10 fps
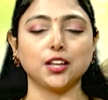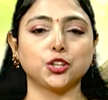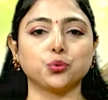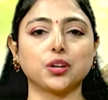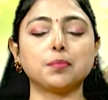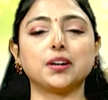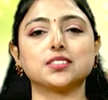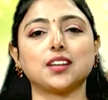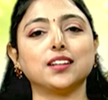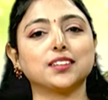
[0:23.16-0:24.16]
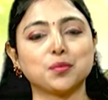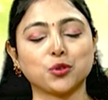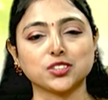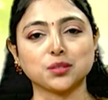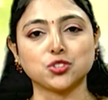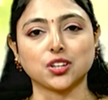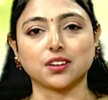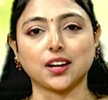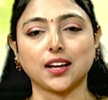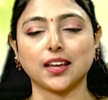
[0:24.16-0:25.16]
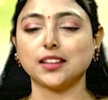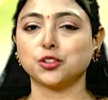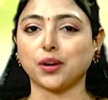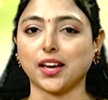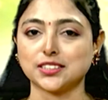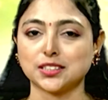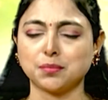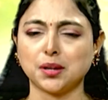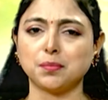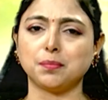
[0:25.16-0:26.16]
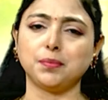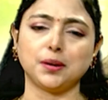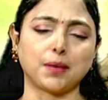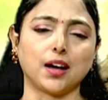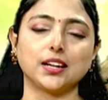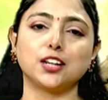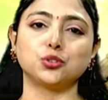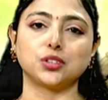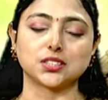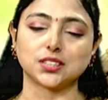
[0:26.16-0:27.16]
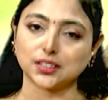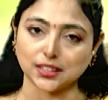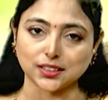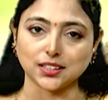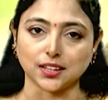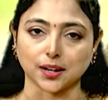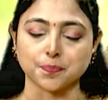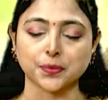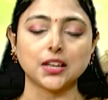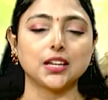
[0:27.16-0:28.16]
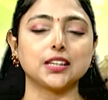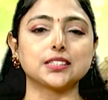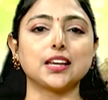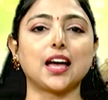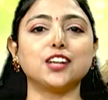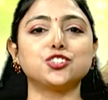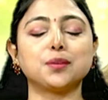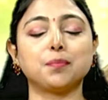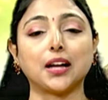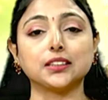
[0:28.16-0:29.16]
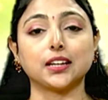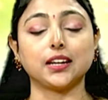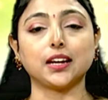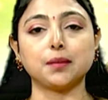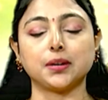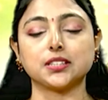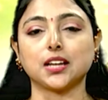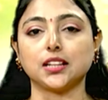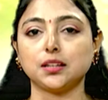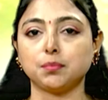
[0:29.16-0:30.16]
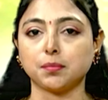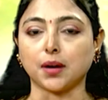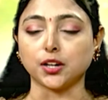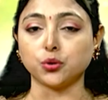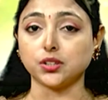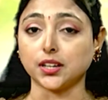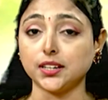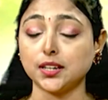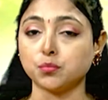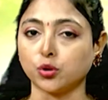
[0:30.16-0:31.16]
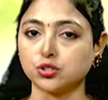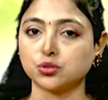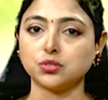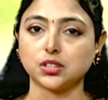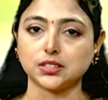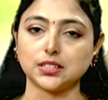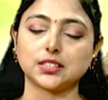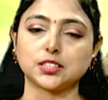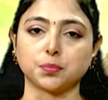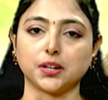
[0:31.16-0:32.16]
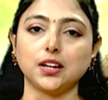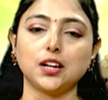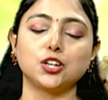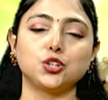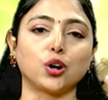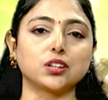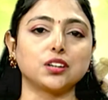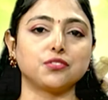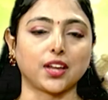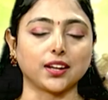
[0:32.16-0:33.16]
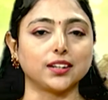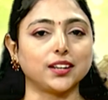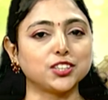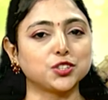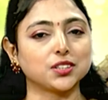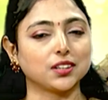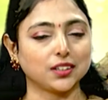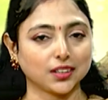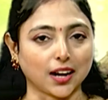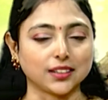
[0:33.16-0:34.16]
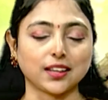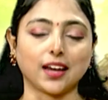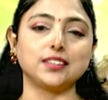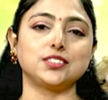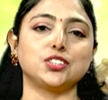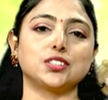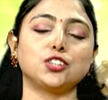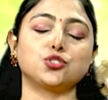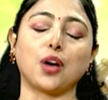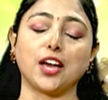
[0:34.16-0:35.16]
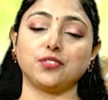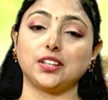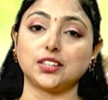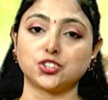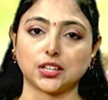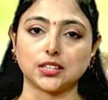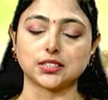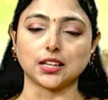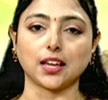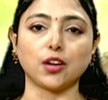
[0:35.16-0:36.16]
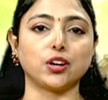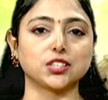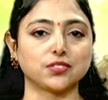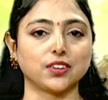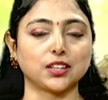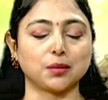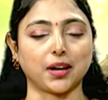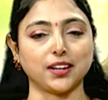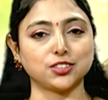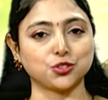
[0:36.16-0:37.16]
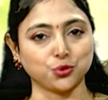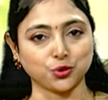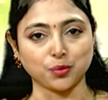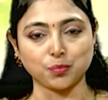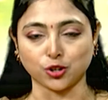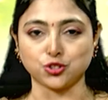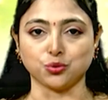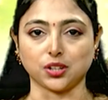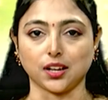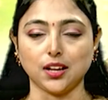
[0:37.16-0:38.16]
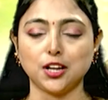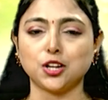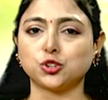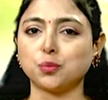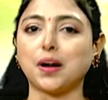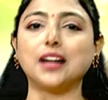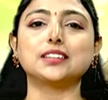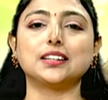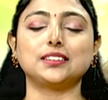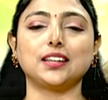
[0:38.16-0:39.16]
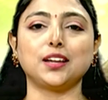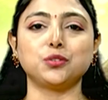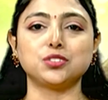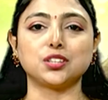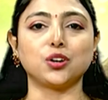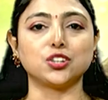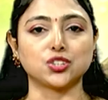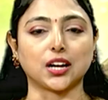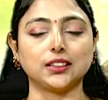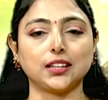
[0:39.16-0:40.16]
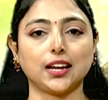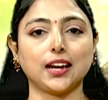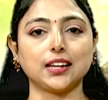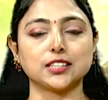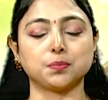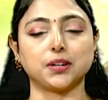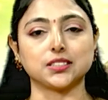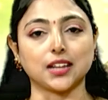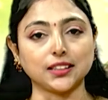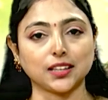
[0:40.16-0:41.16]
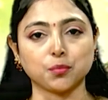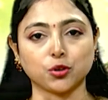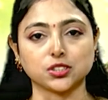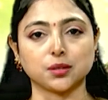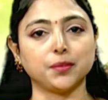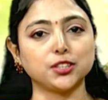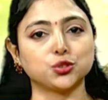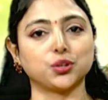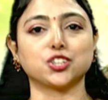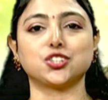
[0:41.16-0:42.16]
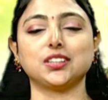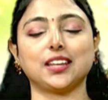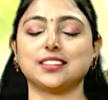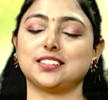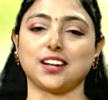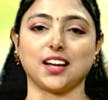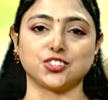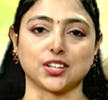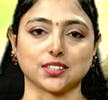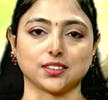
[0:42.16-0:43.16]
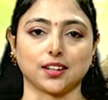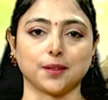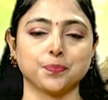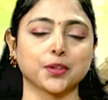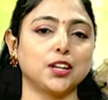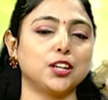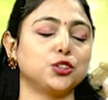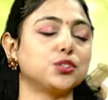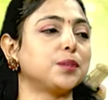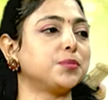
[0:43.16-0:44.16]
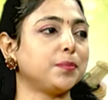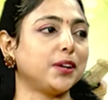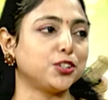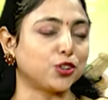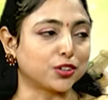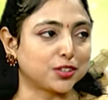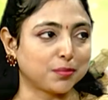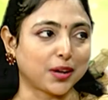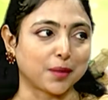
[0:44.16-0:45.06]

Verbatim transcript: क्योंकि बरसात का मौसम चल रहा है तो ऐसे में बीमारियां तो दस्तक देती हैं इसलिए आज हम बात करेंगे बरसाती बीमारियों यानी कि मानसून डिजीज़ पर डॉक्टर वेंकटेश कात्यायन जी से जो आयुर्वेदिक चिकित्सक हैं और इस वक्त हमारे स्टूडियो में मौजूद हैं तो बात करते हैं उनसे और जानते हैं कि इस बरसात के मौसम में सुरक्षित कैसे रहा जा सकता है तो सबसे पहले डॉक्टर मैं